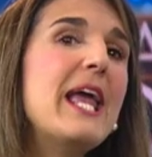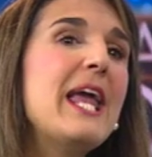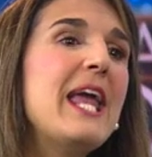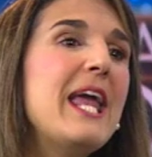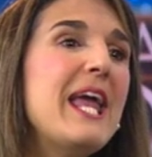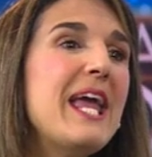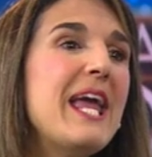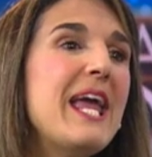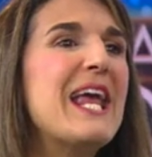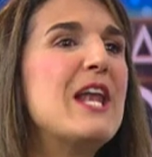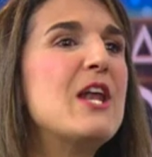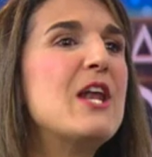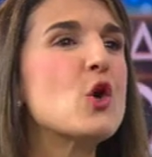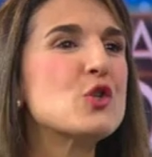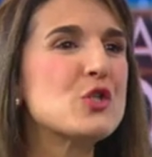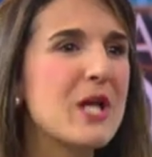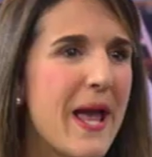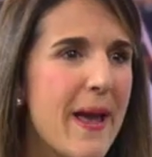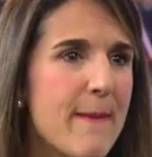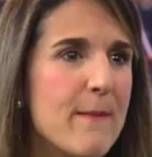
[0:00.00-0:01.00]
Y
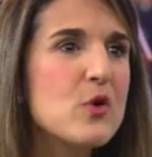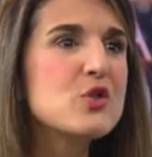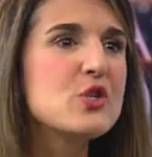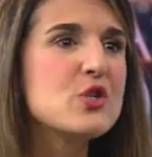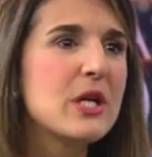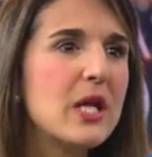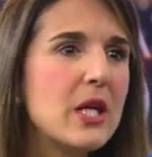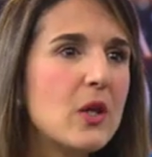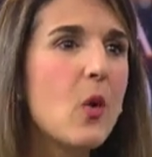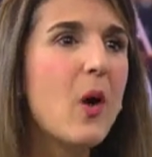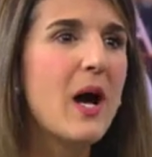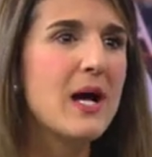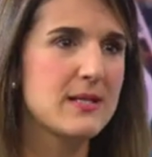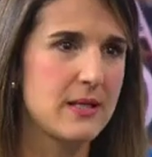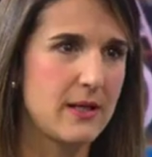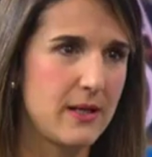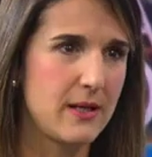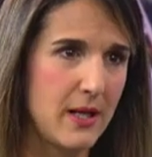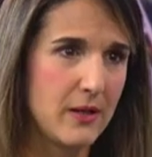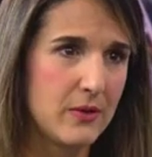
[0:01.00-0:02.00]
nos hemos ido
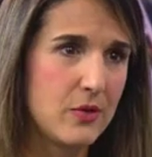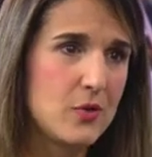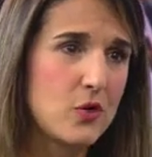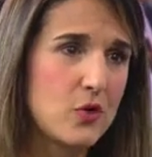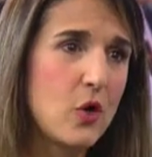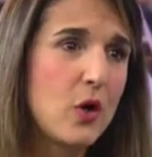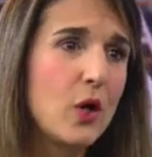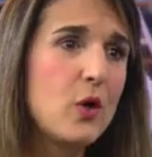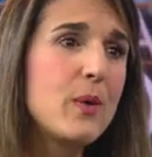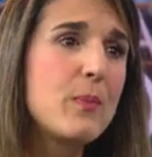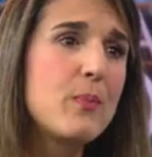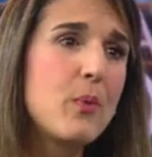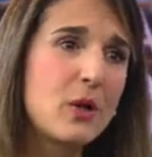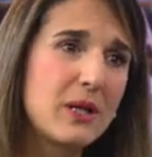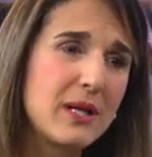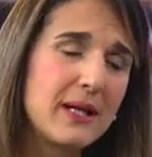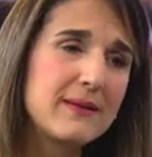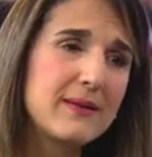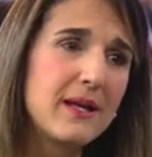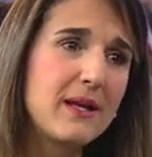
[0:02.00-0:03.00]
acercando. Yo creo que lo
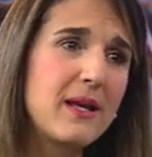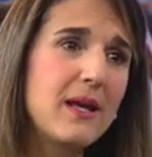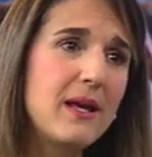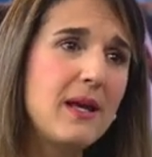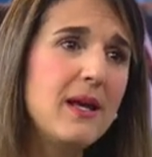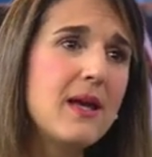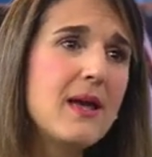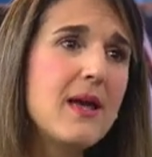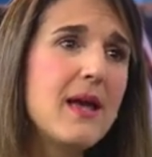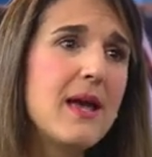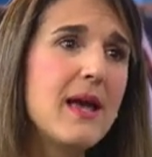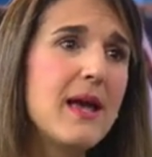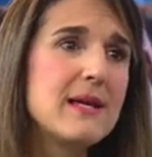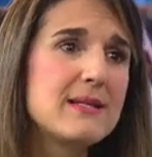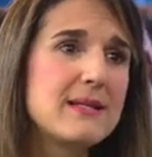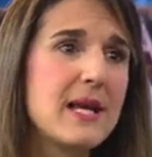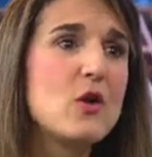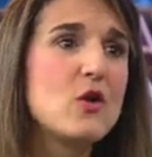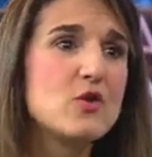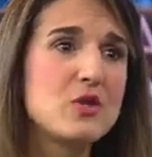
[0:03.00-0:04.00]
importante aquí
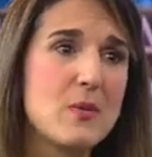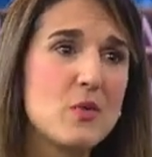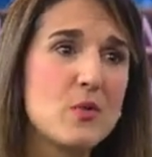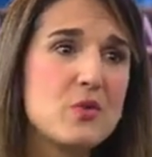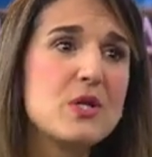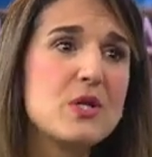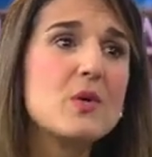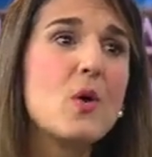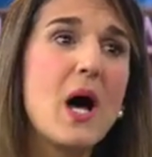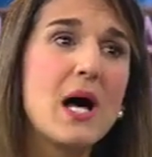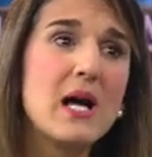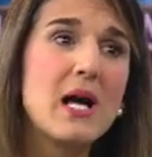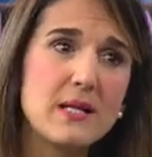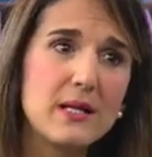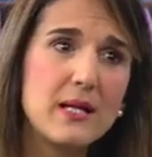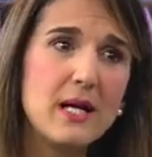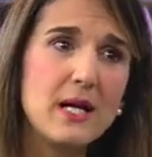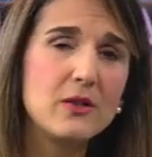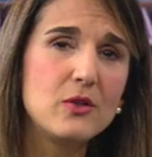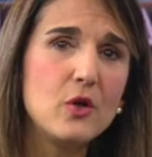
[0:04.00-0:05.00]
es que nos hemos ido
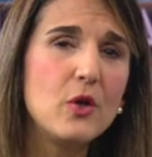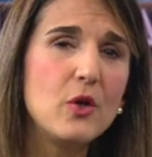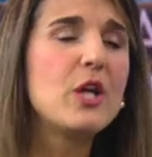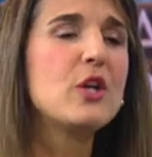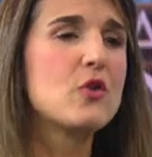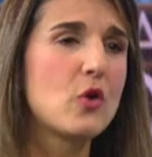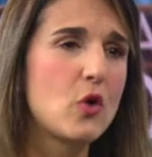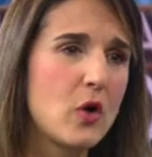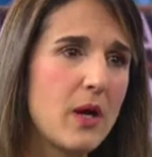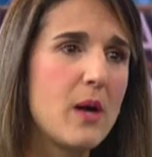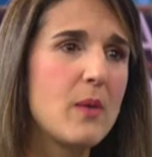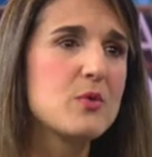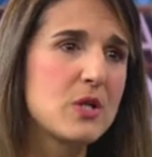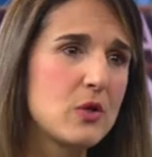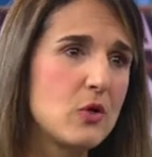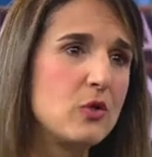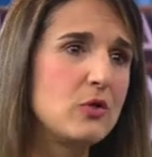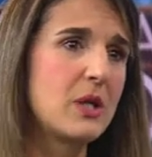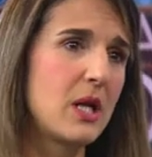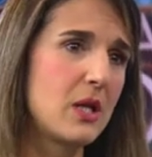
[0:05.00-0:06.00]
acercando y yo creo que vamos
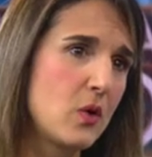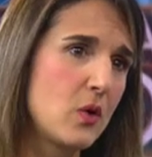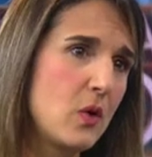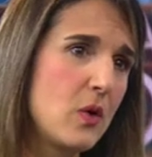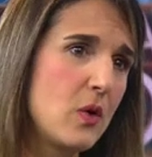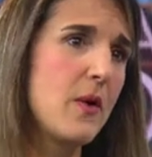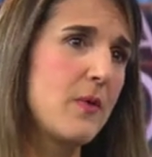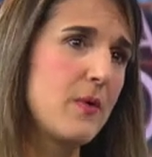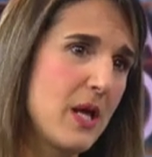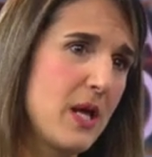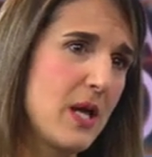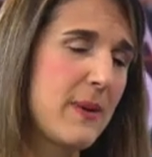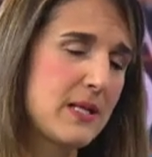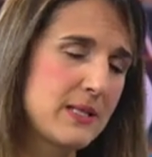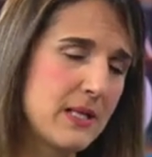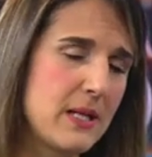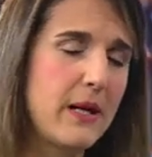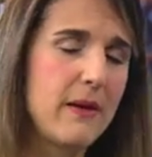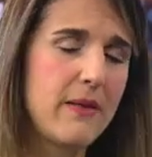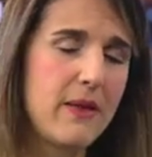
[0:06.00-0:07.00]
encontrando la vía para
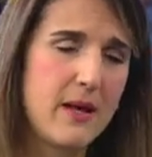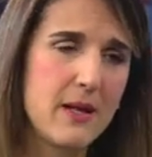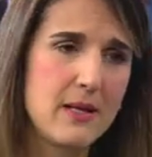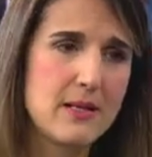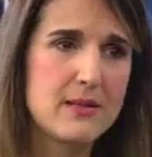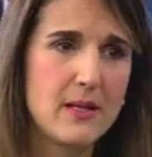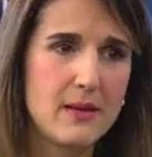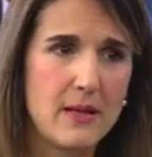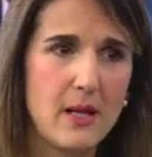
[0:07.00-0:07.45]
salir de este.